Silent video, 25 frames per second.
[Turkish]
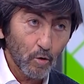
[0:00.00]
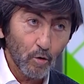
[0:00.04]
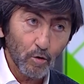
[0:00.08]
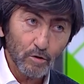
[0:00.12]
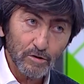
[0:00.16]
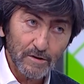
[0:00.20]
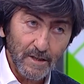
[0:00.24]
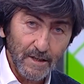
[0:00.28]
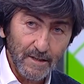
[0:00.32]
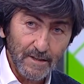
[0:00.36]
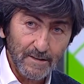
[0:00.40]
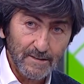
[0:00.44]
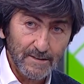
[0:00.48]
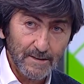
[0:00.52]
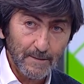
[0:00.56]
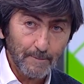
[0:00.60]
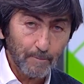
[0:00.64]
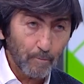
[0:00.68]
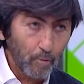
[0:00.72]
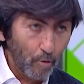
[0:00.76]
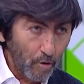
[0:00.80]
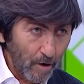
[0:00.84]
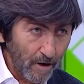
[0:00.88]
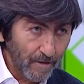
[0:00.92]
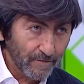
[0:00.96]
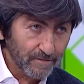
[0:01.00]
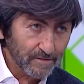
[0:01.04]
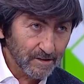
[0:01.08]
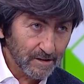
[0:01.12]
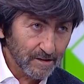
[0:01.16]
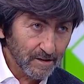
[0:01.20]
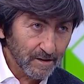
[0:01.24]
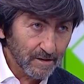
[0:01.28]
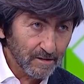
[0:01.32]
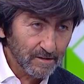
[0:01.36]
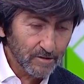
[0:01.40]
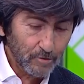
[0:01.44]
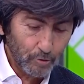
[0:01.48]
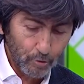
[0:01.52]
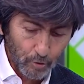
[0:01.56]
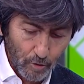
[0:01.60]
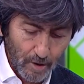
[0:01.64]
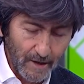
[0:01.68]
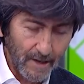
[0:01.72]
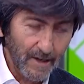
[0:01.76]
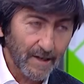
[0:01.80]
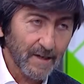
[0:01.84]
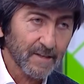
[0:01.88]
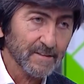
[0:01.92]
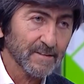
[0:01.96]
Özellikle bu hafta
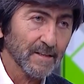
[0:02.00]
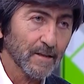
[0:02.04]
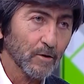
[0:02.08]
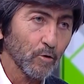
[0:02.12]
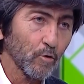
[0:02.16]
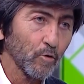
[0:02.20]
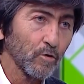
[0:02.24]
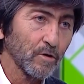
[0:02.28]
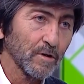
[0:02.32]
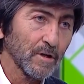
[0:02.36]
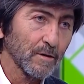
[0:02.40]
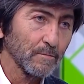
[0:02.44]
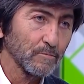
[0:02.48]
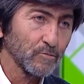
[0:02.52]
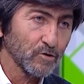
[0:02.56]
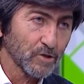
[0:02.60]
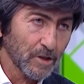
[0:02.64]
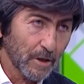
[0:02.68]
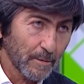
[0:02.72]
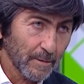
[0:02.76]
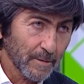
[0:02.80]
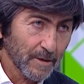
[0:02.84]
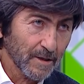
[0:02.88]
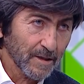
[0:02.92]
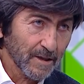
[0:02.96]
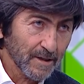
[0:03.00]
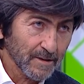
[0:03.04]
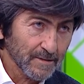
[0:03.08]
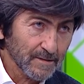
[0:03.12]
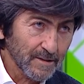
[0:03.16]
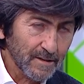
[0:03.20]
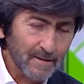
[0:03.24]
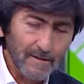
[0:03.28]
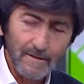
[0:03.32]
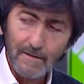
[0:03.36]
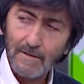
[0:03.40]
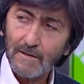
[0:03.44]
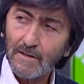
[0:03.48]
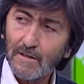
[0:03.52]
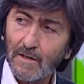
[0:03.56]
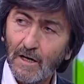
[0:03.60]
şu ana kadar oynanan müsabakalarda